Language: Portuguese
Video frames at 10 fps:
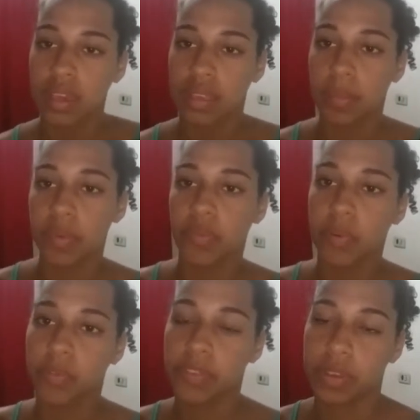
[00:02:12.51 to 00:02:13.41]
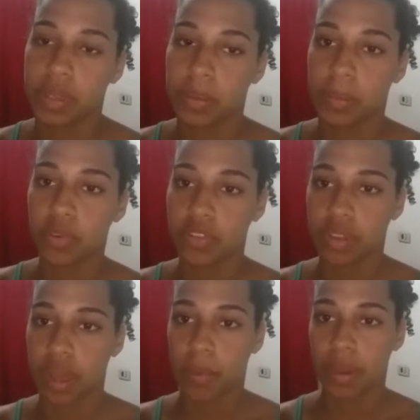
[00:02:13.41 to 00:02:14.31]
E também vou vir
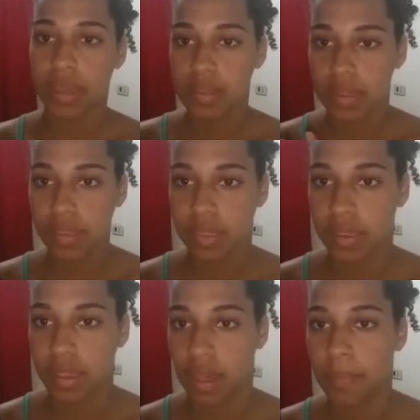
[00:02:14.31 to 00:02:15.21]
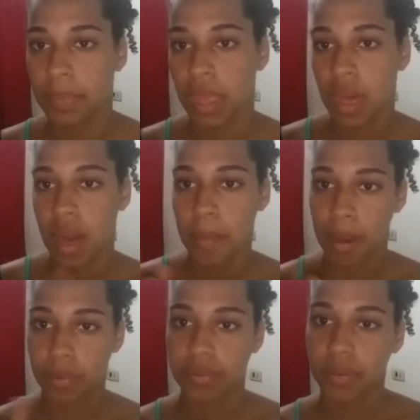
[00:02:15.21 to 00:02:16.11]
mostrar uma receitinha
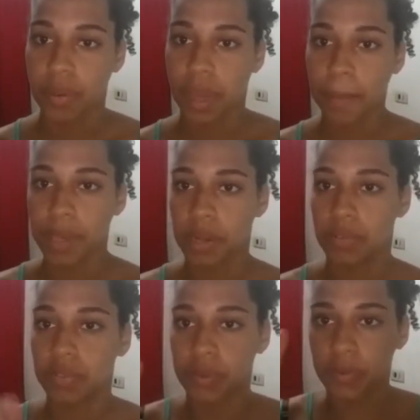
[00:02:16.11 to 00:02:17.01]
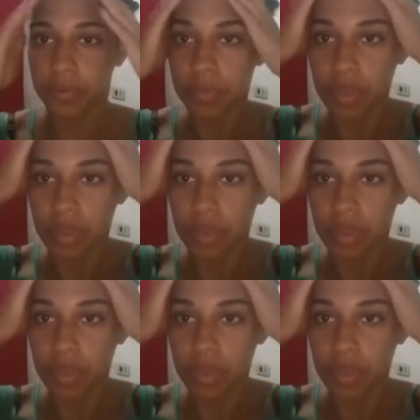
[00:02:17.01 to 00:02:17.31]
para o seu cabelo, viu?